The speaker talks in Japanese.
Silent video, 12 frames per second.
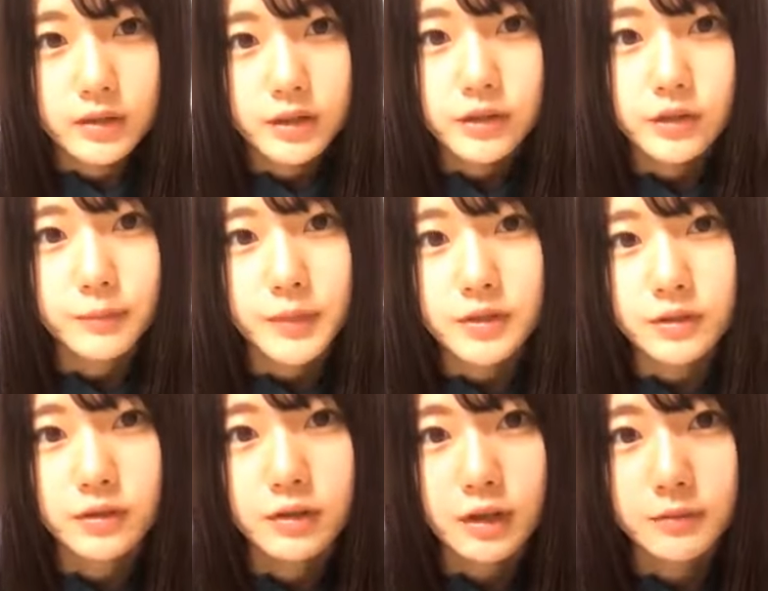中古
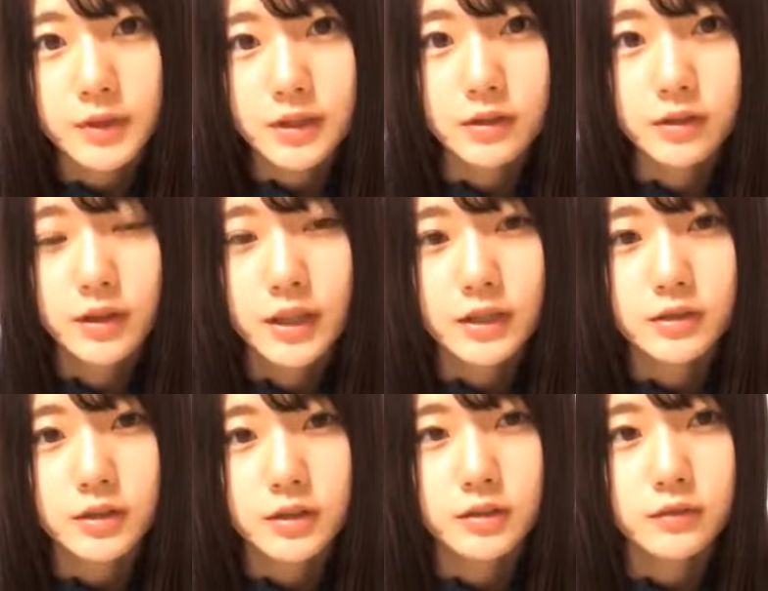パソコンタブレットより
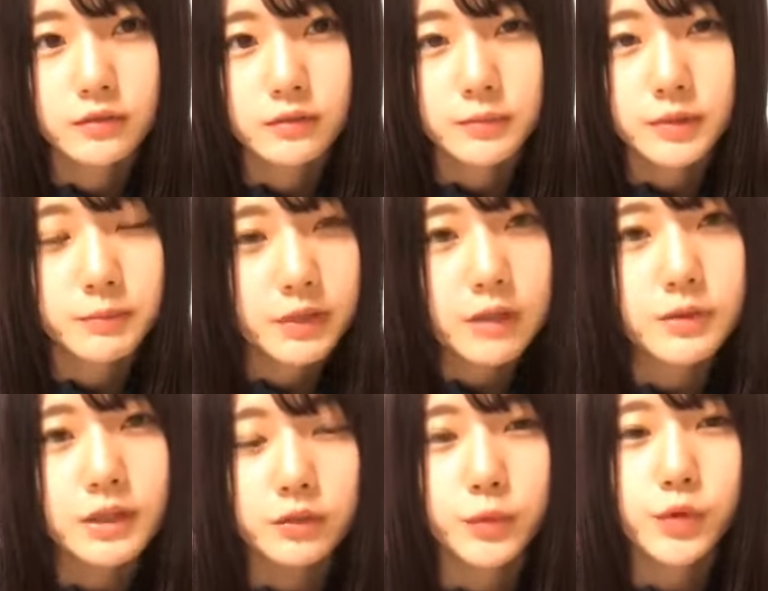安いよ、まあ、
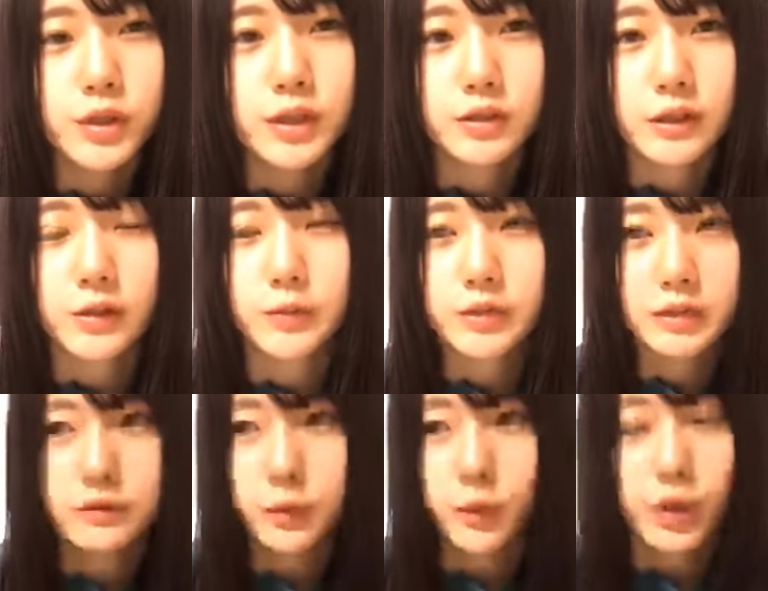タブレット持ってるから別
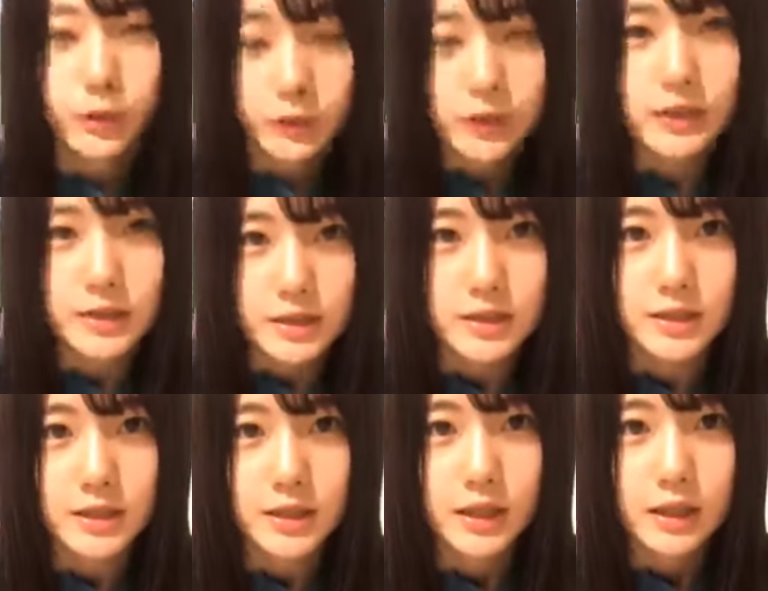にもう買わないし
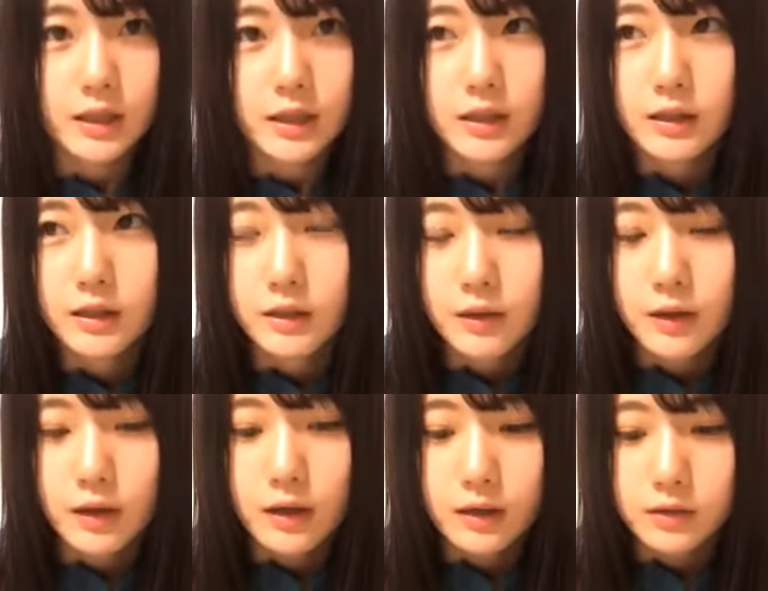
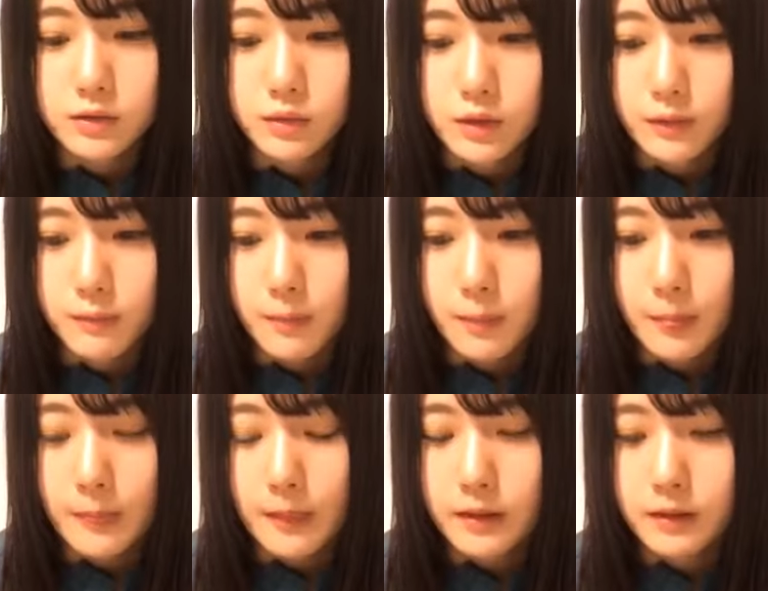あとは
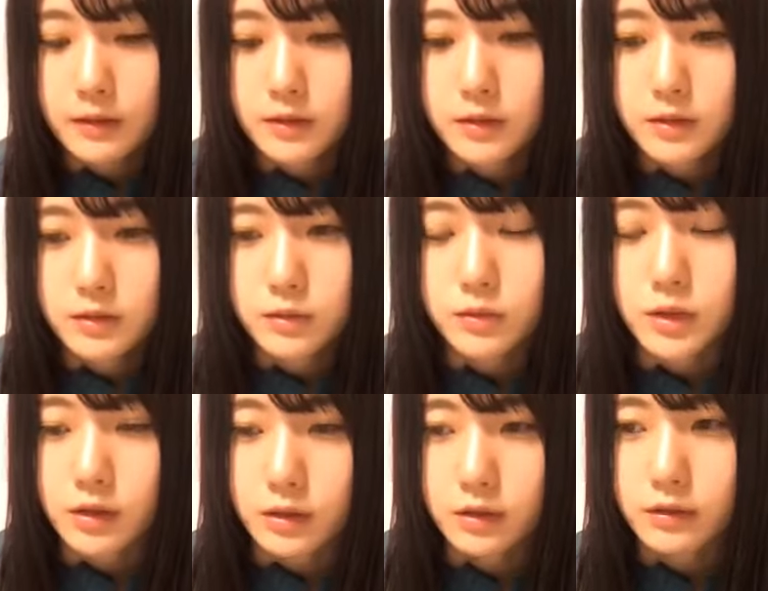そう
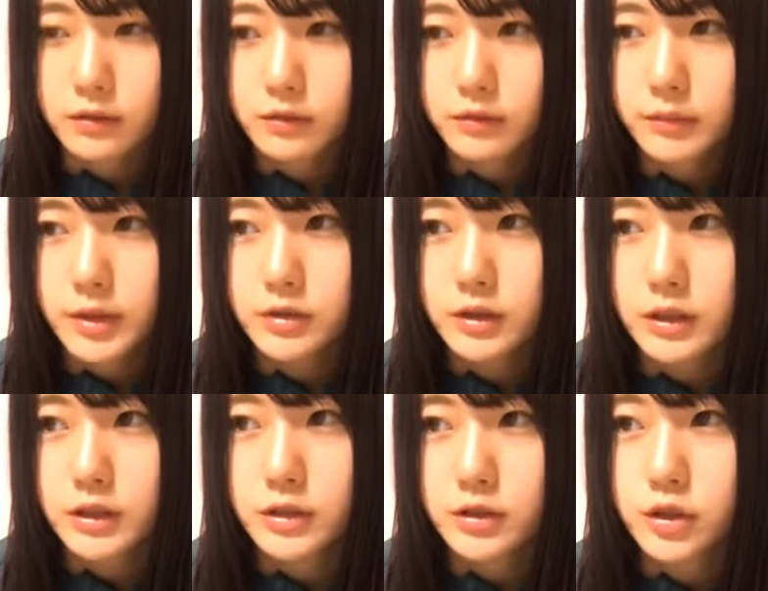だな別
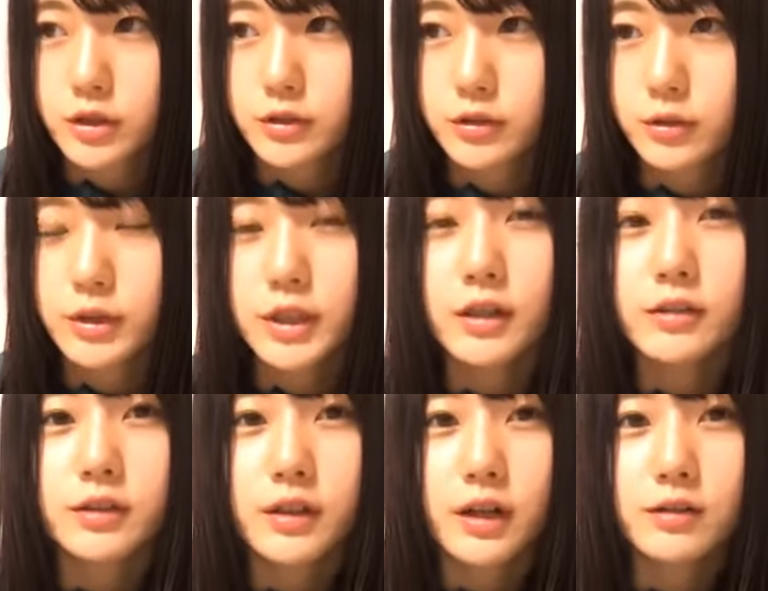に中古じゃな
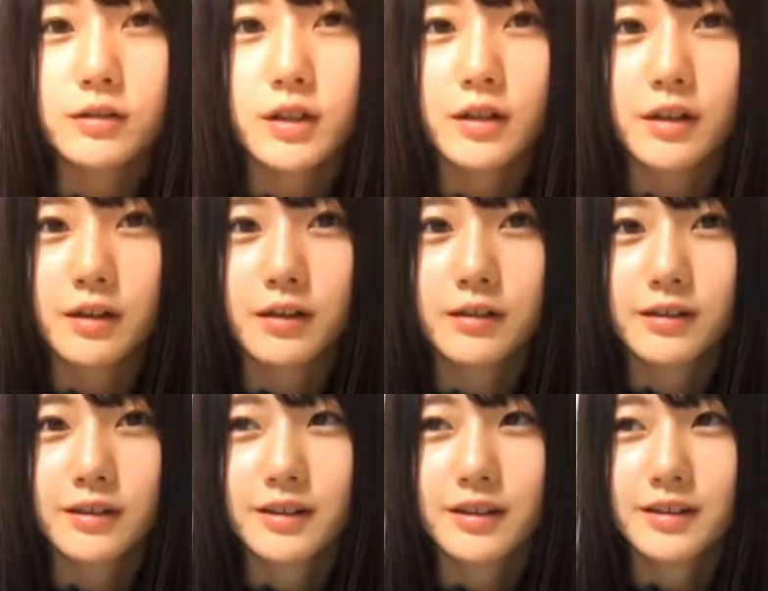くて買うなら
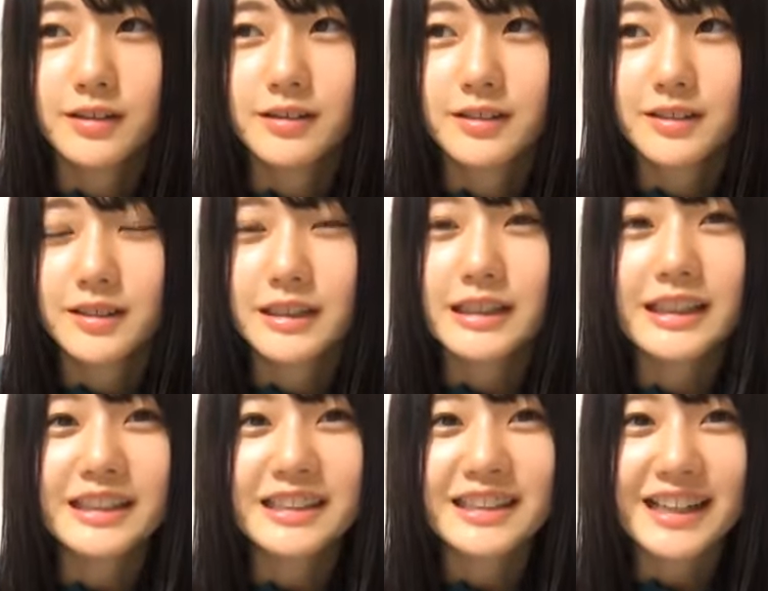いい
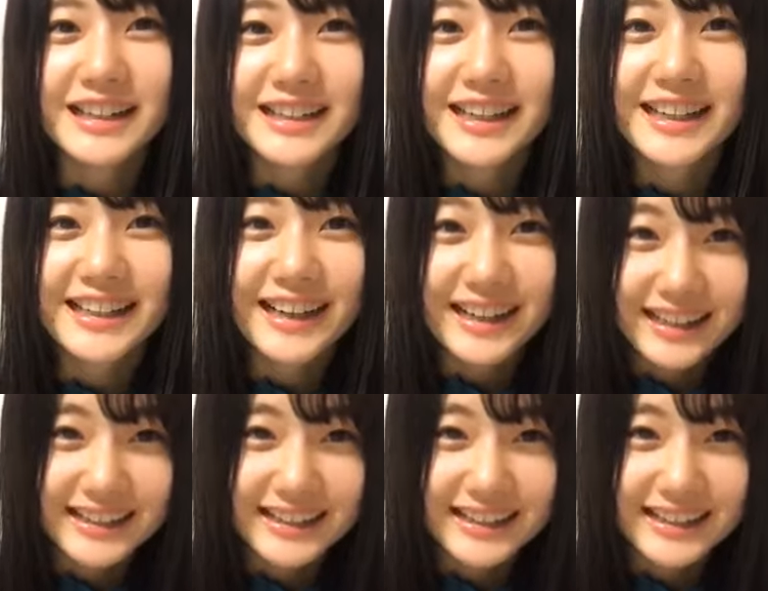やつ買いたいから